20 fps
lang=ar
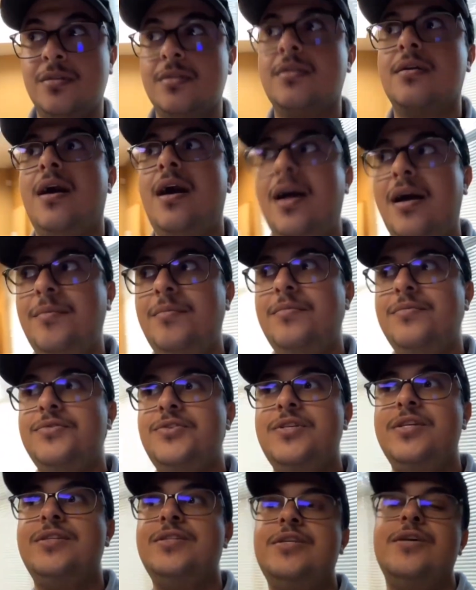رام
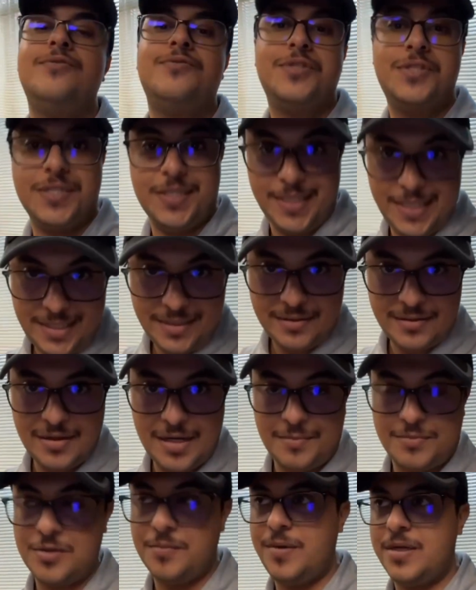96
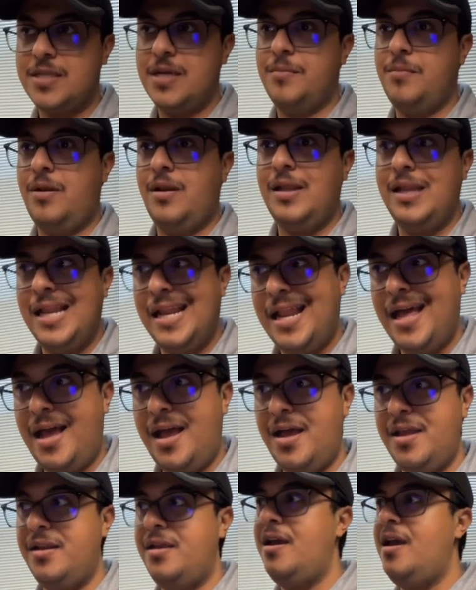لابتوبات ابل الى
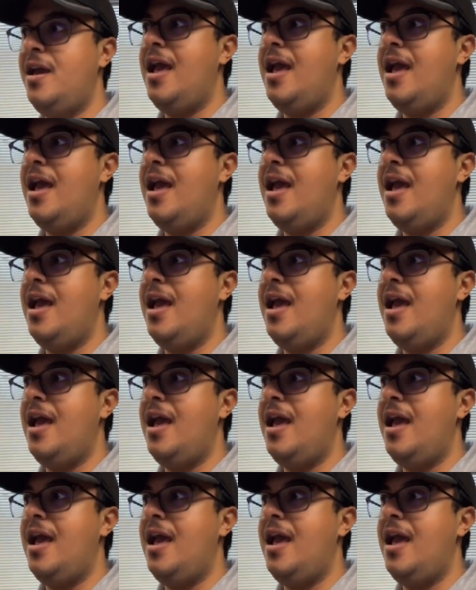الان